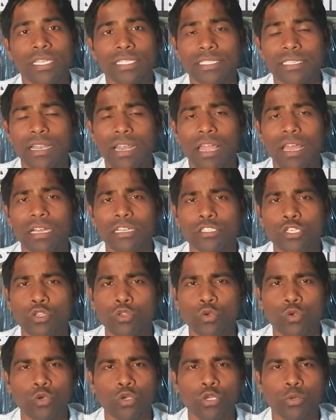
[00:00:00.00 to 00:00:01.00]
లెసన్ లాగా
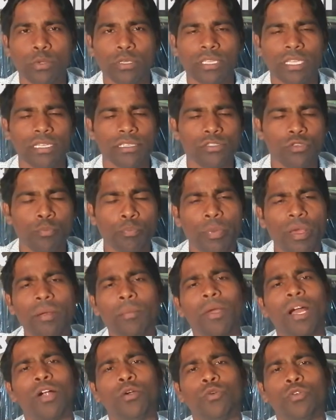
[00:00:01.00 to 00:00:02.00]
చదువుకుంటూ పోతే
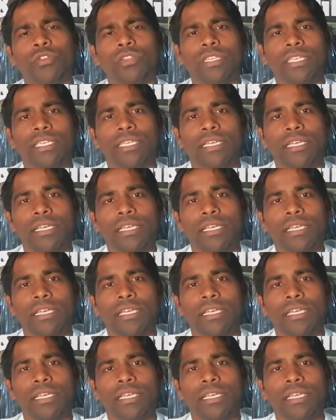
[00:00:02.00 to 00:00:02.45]
సూపర్గా ఉంటుంది